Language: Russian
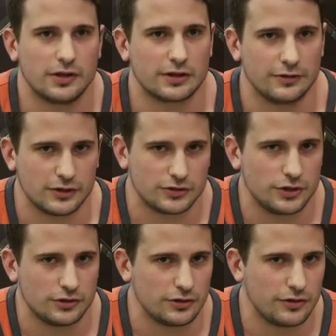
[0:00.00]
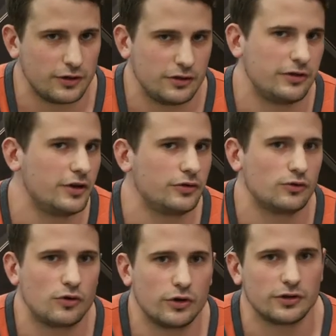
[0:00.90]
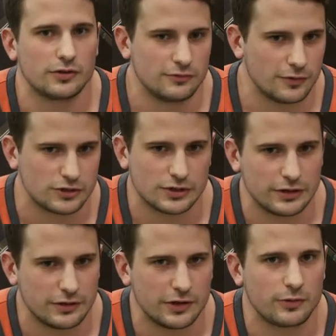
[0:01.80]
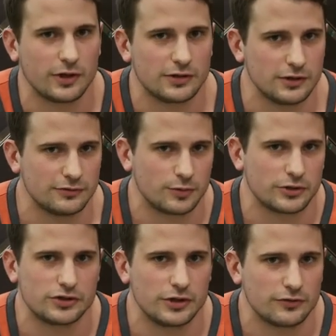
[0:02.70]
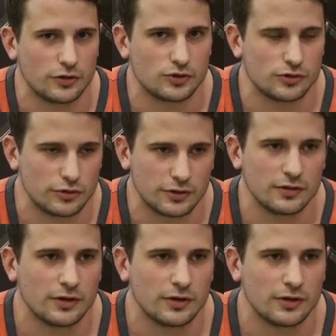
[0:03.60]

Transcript: Если вес в течение недели не уходит, вы вычитаете 10% и продолжаете в том же духе.